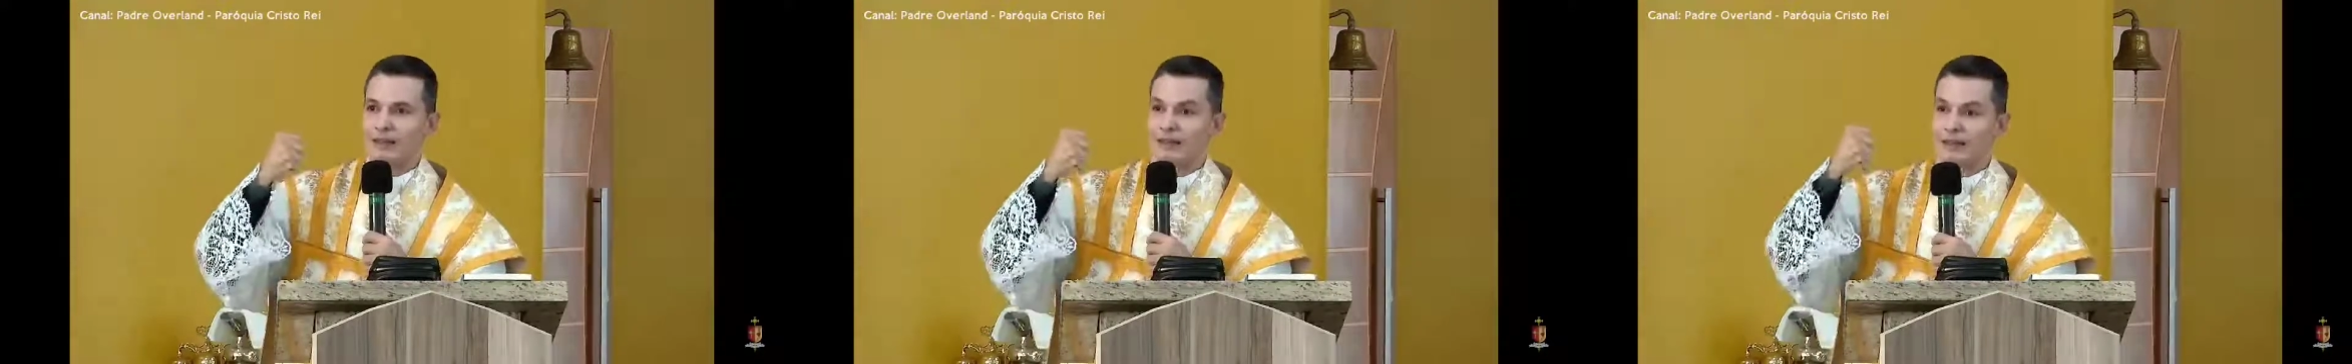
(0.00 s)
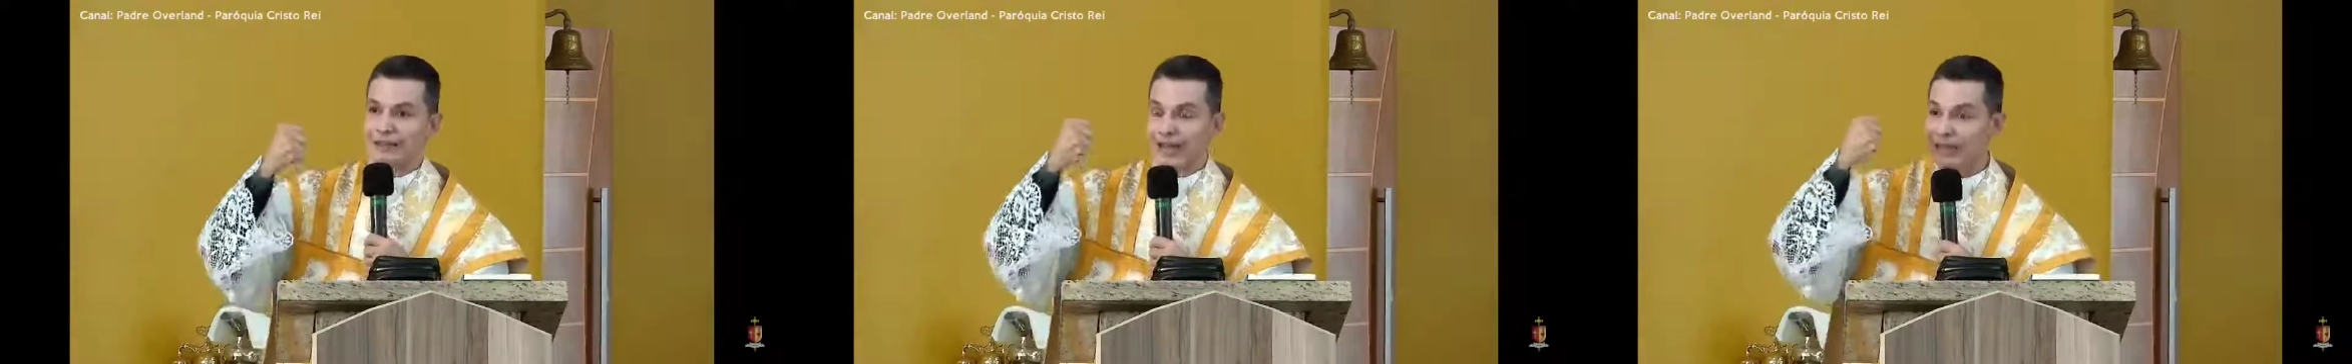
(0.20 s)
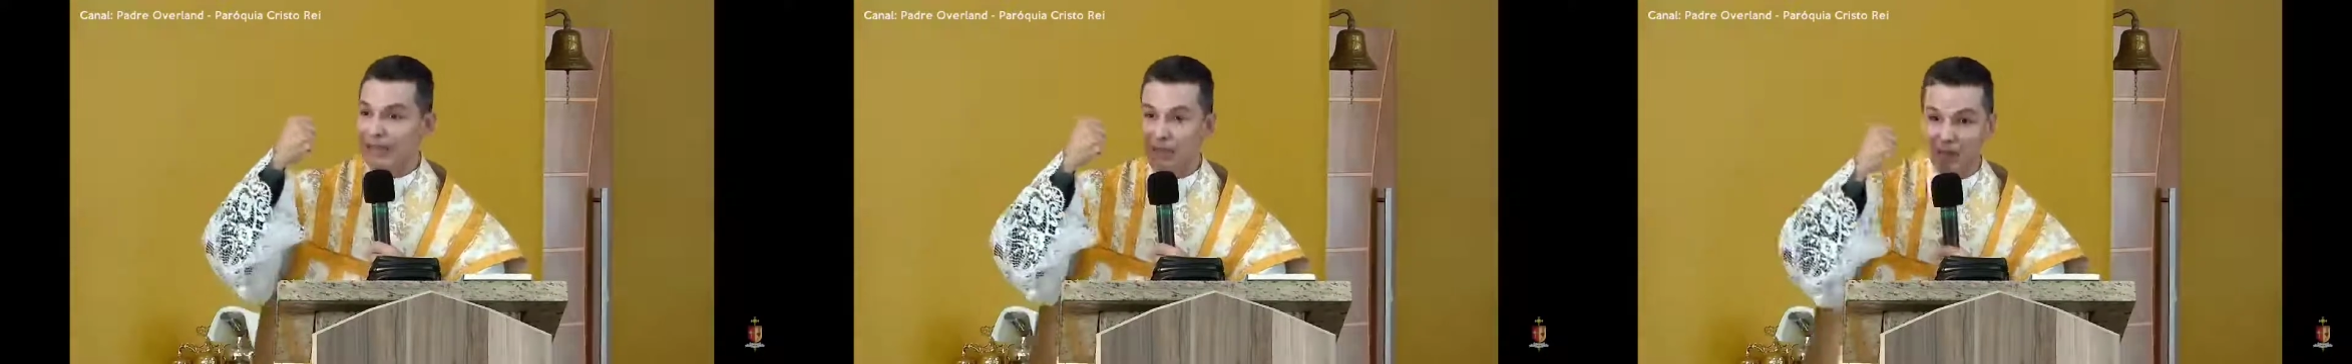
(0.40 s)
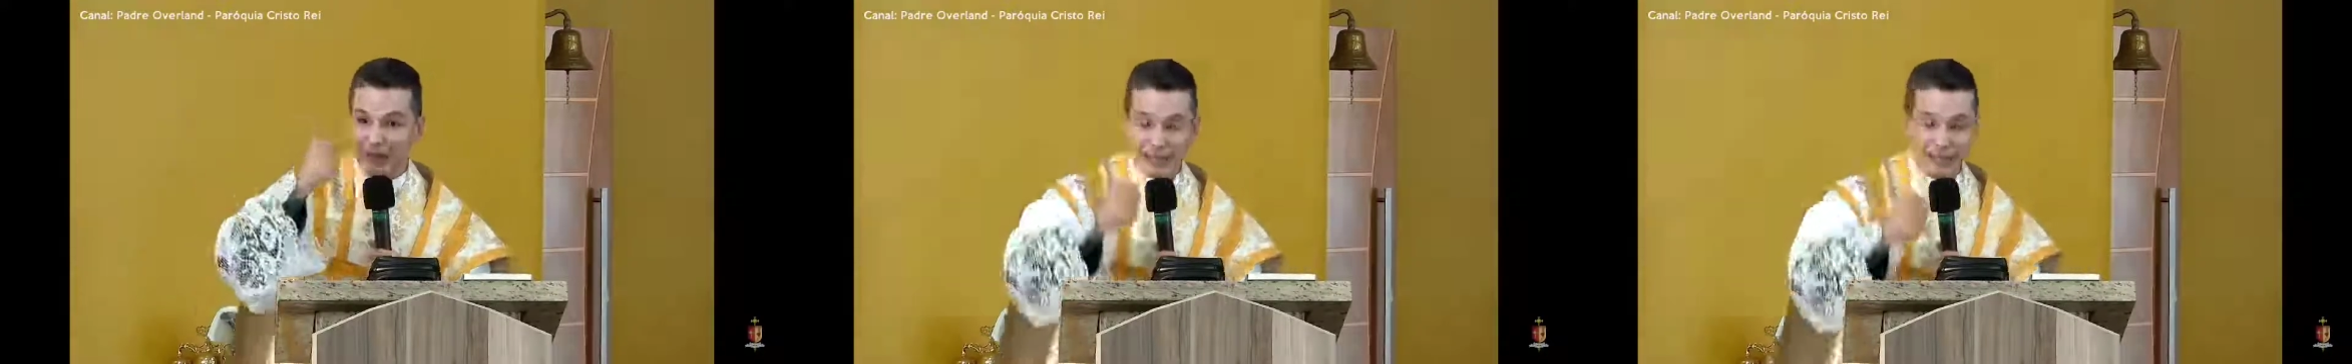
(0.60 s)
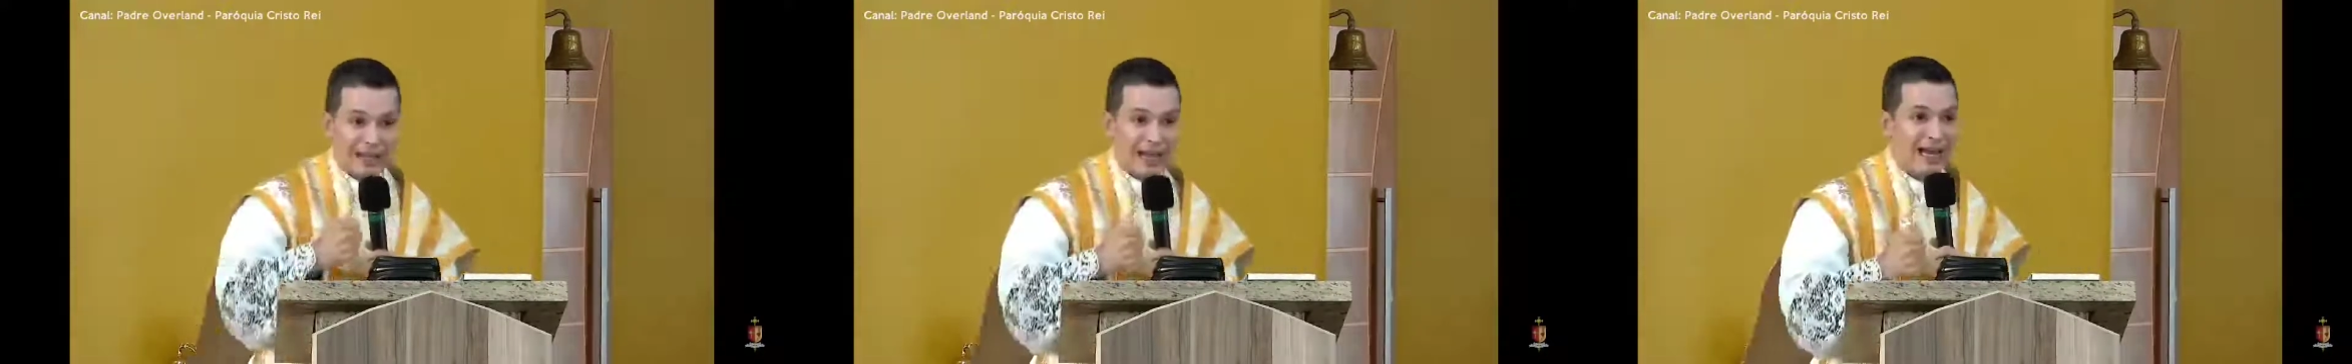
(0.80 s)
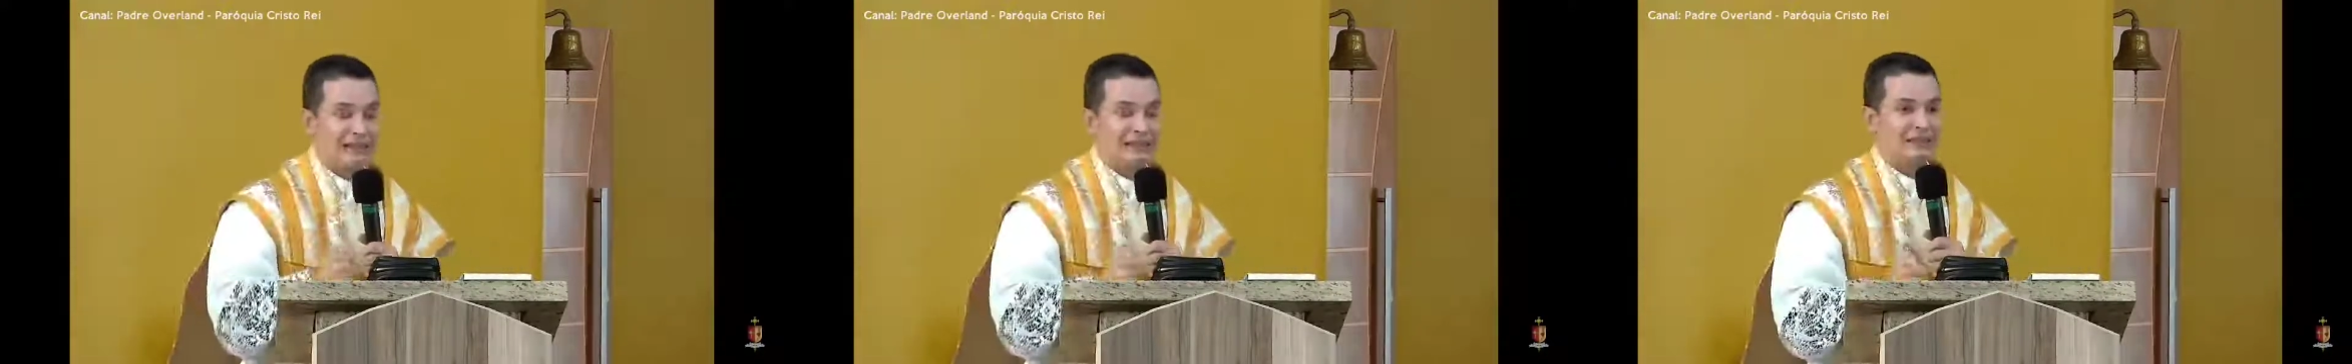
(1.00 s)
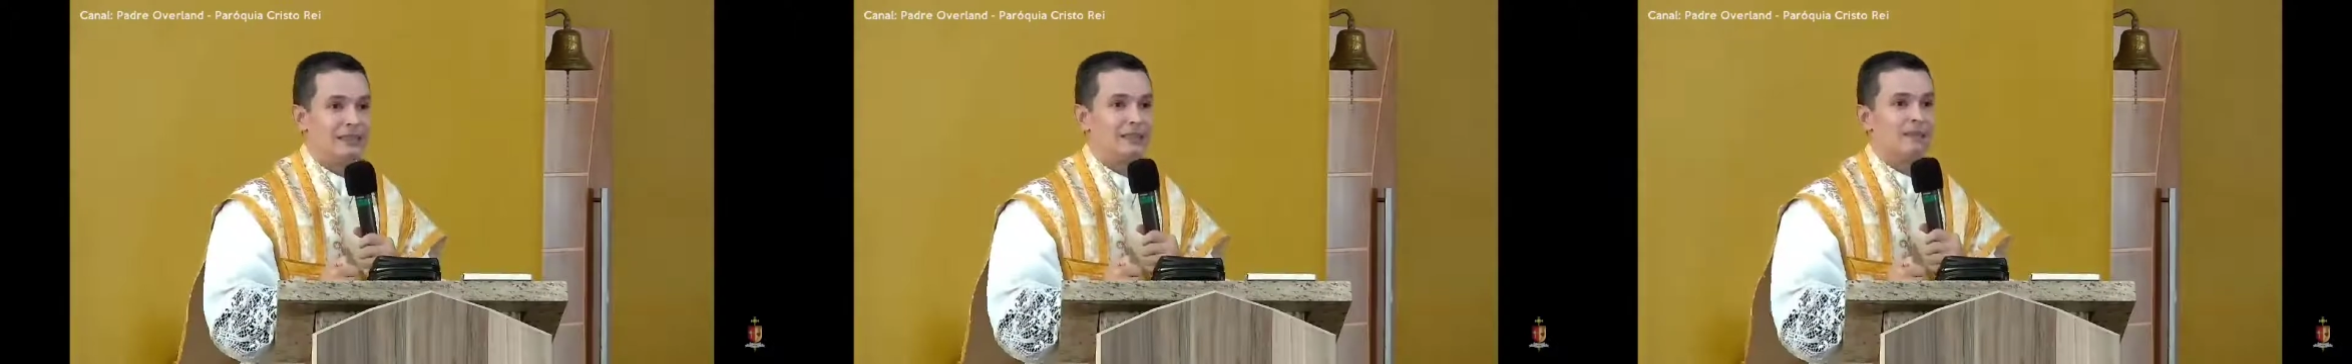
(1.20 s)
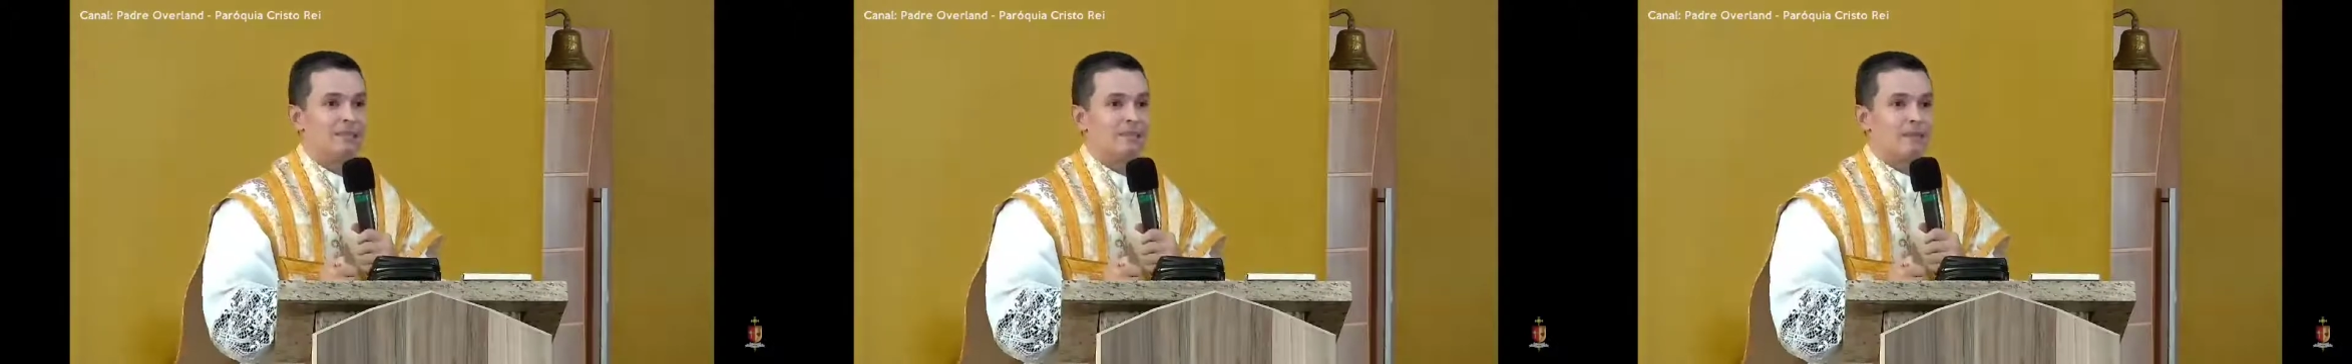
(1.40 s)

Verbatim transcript: da liberdade,